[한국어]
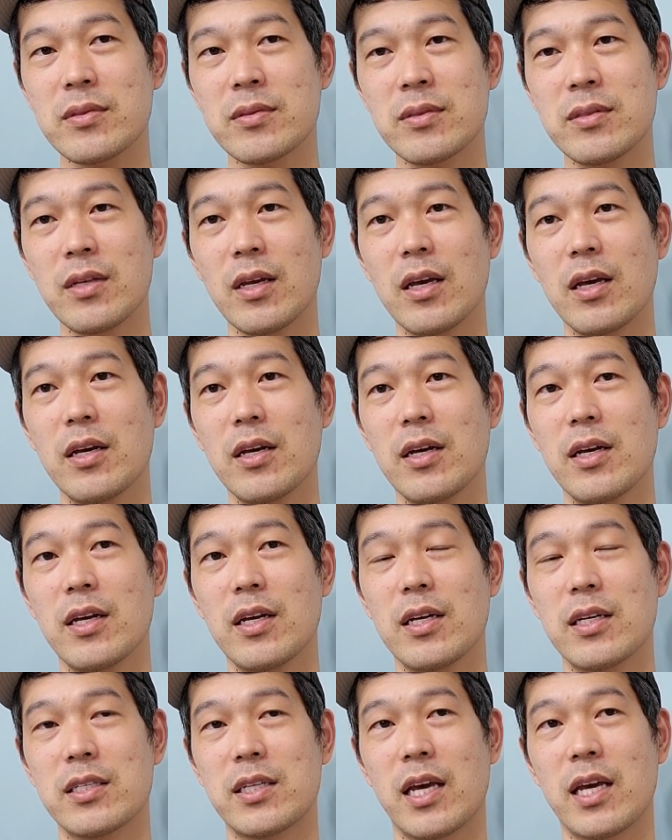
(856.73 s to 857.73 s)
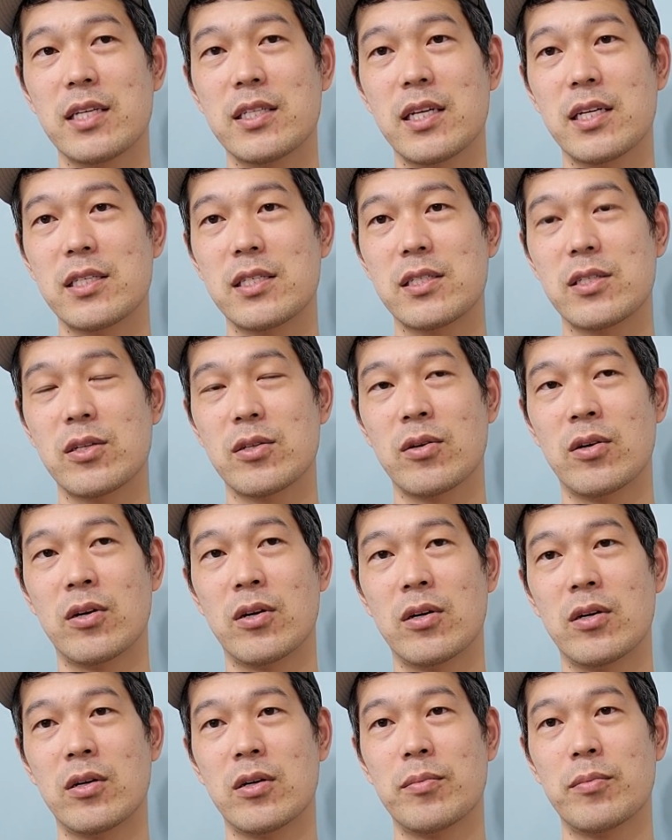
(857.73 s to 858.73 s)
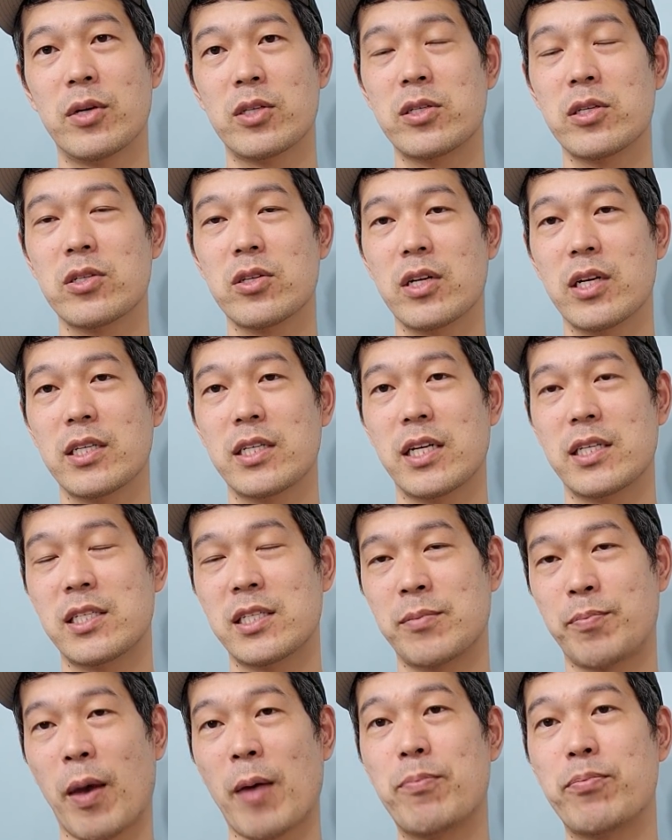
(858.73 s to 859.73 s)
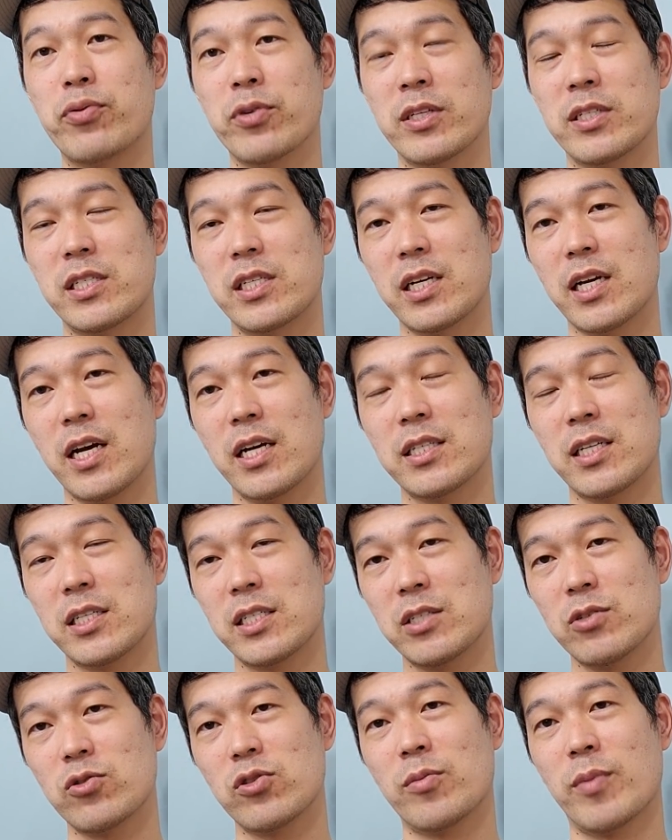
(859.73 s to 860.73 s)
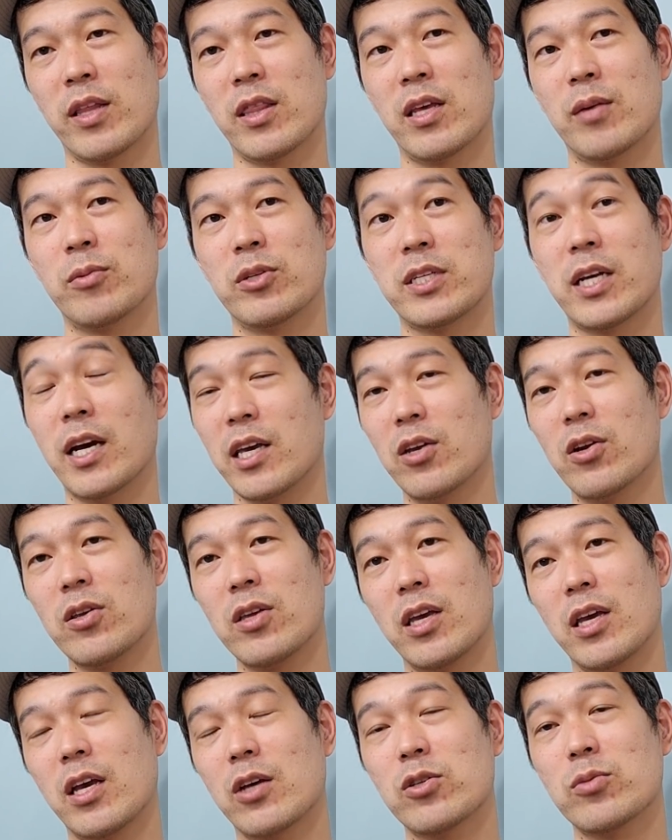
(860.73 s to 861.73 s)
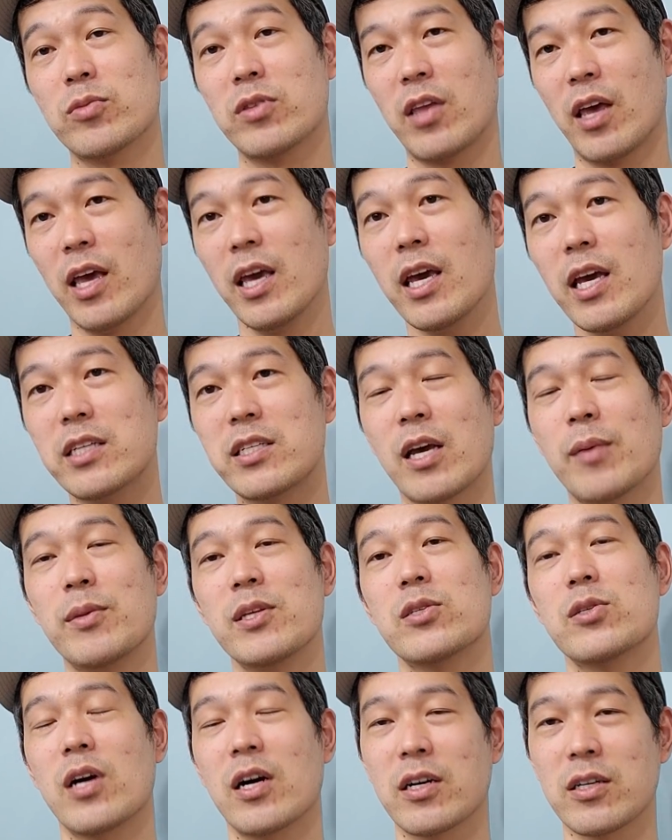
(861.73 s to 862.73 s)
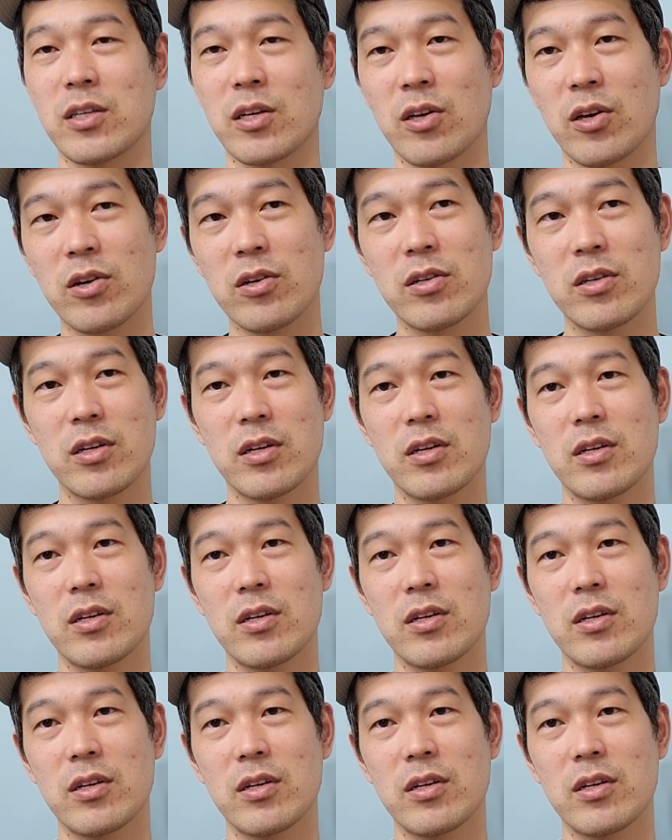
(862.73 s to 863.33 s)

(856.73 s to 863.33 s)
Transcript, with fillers: 음, 제 이제 어, 며칠 전에 제 베프인 치과에서 친구를 만나면 제가 이런 얘기 해주면 되게 재밌어 하거든요.